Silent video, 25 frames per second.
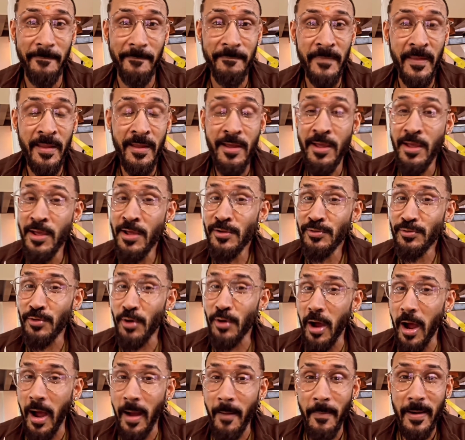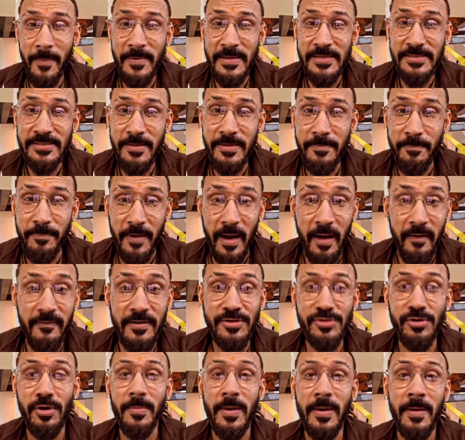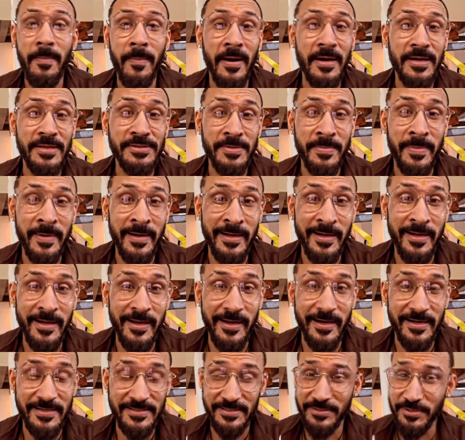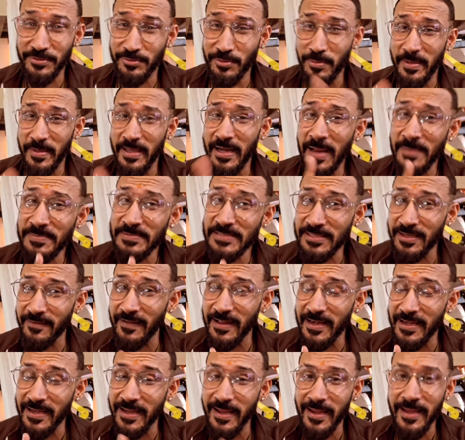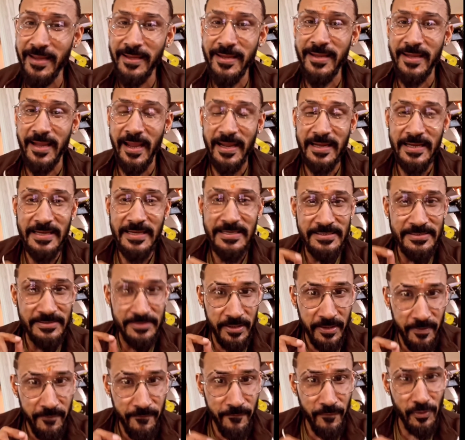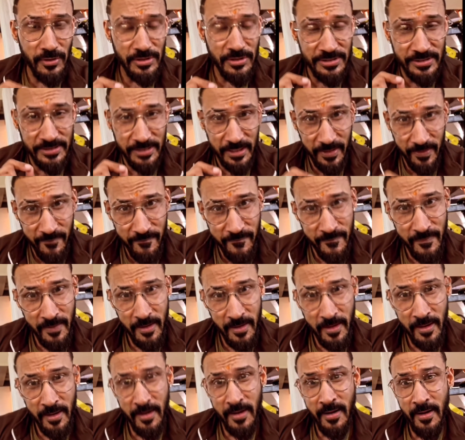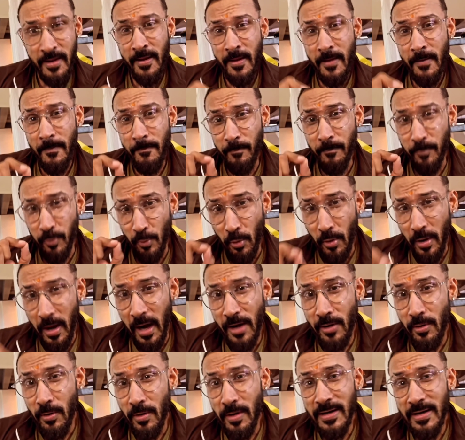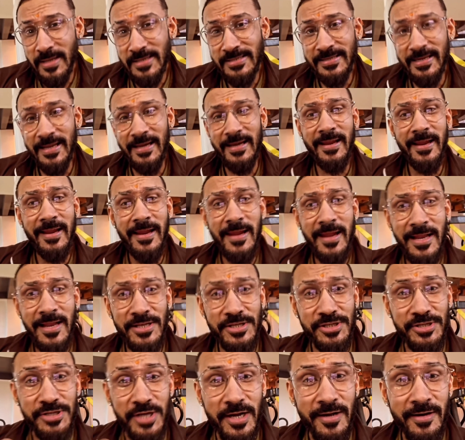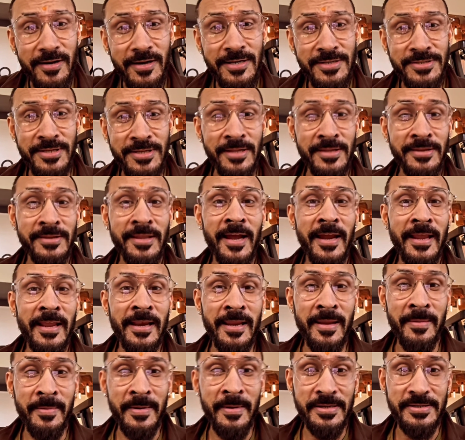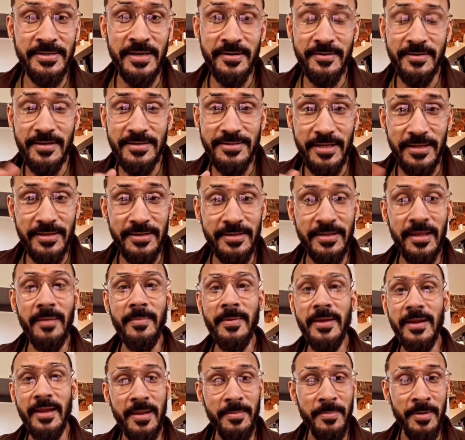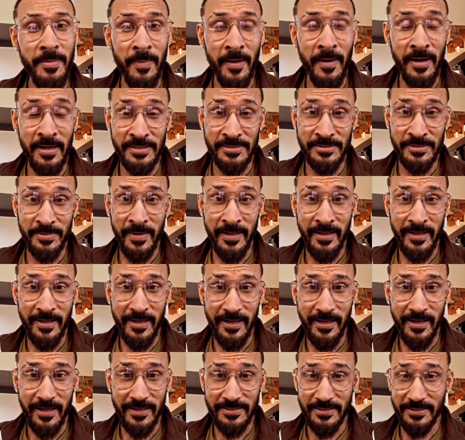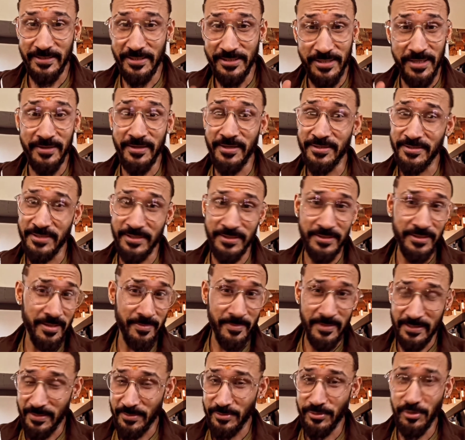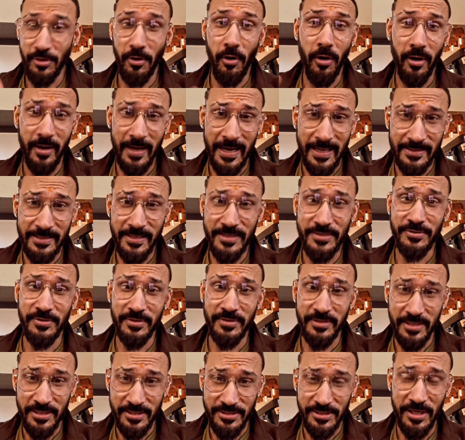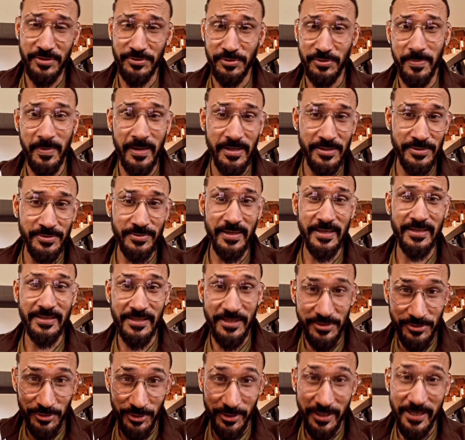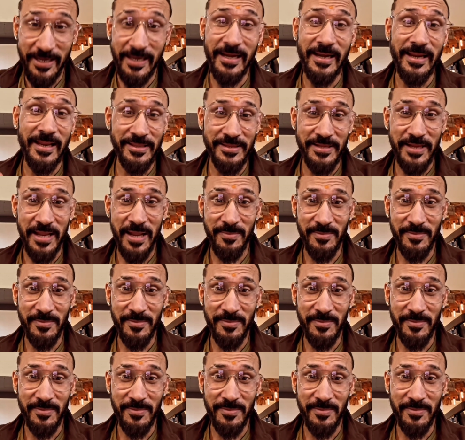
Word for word: तो अब आप किसी प्राइवेट शो में पार्टिसिपेट नहीं कर सकते तो मेरा आपसे सवाल ये है कि क्या ये सिर्फ और सिर्फ प्रो कार्ड होल्डर्स के लिए या जनरल जनता के लिए भी जनरल जनता भी कहीं भी पार्टिसिपेट नहीं कर सकती जनरल जनता मतलब जो और एथलीट्स होते हैं 400 500 एथलीट्स जो खेलने आते हैं एमेच्योर